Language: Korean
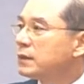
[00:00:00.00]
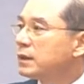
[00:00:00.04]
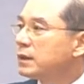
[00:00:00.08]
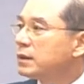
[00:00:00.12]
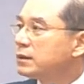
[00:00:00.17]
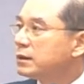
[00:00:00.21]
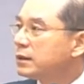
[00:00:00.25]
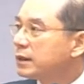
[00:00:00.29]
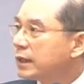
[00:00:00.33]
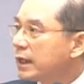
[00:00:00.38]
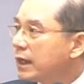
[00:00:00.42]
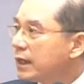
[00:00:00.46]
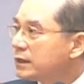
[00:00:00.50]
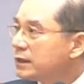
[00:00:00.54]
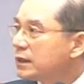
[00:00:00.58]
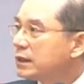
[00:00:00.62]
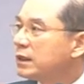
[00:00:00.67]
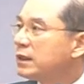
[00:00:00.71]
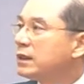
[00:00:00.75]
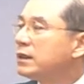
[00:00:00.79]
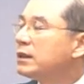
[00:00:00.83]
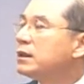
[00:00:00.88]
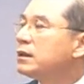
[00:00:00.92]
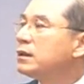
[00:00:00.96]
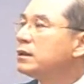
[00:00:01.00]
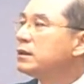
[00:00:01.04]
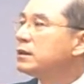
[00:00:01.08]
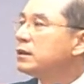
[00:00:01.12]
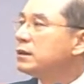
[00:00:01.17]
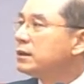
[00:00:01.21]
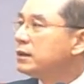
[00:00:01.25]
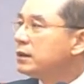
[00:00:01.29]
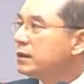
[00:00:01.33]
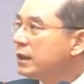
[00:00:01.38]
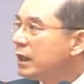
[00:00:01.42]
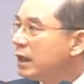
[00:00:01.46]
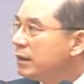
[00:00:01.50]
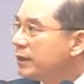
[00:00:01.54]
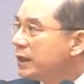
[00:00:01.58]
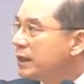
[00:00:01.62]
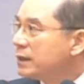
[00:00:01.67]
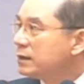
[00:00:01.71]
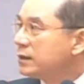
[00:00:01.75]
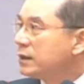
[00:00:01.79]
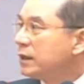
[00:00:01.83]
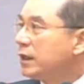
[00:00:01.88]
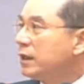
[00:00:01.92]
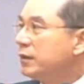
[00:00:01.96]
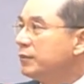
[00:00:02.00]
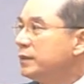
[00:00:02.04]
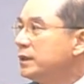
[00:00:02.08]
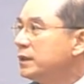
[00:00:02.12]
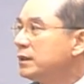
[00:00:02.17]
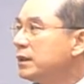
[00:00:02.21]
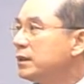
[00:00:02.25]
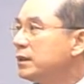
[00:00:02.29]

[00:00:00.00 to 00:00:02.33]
끝까지 남아 있어야 합니다.